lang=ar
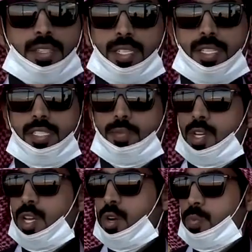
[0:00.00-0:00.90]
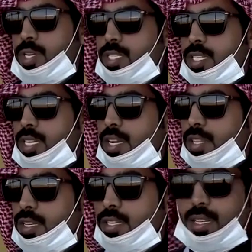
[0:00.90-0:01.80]
طيب ومن احسن العرض
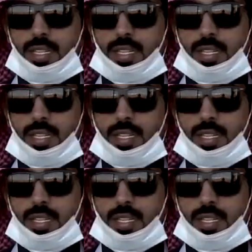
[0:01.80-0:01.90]
اللي عرضت